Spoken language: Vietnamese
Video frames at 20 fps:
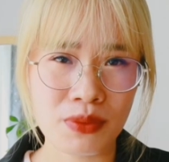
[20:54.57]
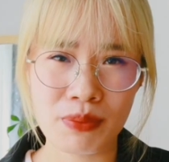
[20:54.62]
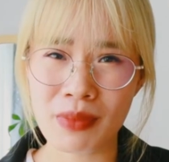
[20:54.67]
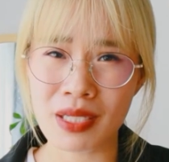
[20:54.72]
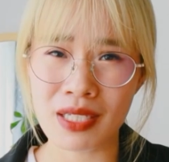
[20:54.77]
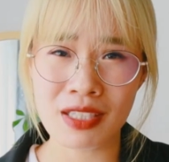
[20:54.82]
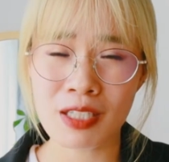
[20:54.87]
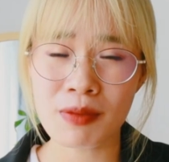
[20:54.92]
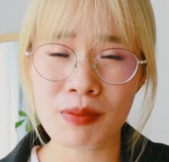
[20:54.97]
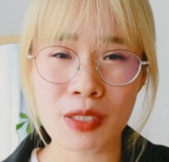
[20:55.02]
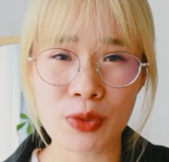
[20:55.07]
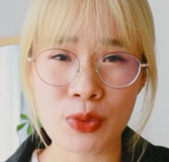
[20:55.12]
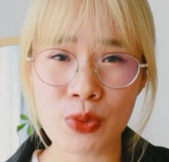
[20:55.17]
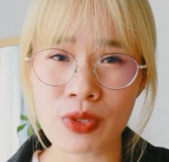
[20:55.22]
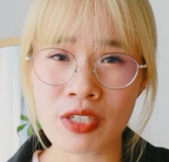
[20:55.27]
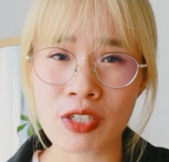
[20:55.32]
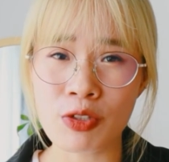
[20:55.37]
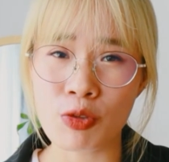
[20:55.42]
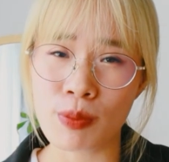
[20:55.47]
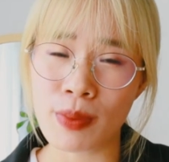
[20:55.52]
bận tâm đến
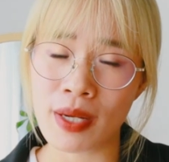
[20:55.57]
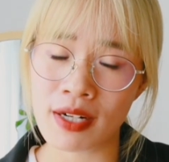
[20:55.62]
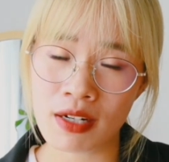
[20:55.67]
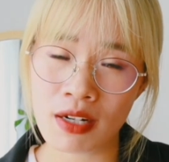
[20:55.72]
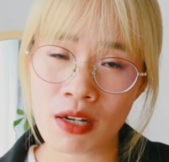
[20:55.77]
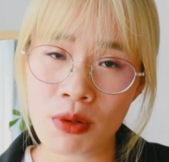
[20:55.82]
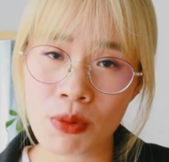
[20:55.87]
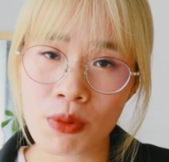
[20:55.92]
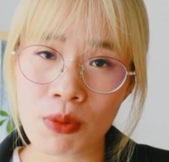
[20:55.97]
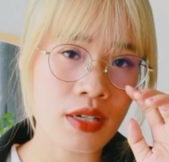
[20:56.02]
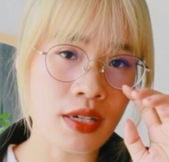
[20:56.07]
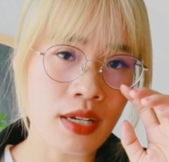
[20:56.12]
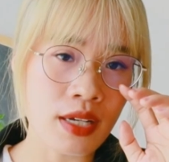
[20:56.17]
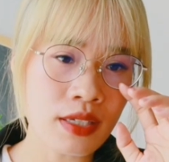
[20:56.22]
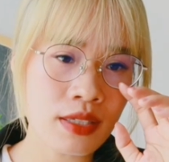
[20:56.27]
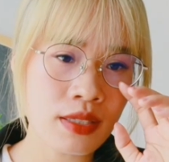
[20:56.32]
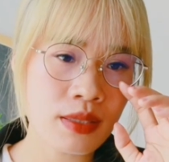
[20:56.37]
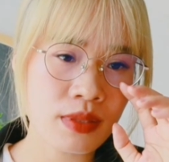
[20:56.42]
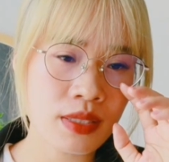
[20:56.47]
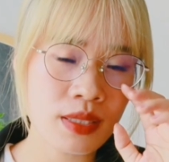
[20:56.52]
cuộc đời của bạn đâu đấy